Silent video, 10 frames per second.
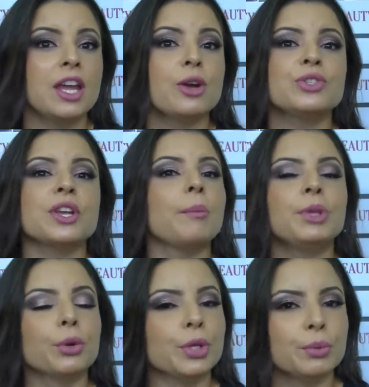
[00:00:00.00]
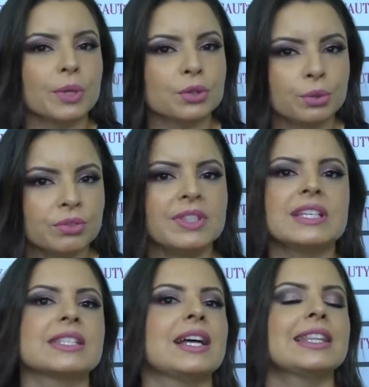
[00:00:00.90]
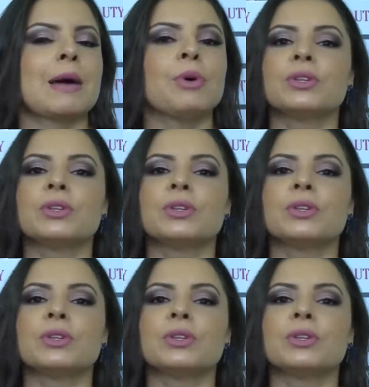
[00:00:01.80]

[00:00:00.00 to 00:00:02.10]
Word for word: eu tinha mil e uma dúvidas, tá bom?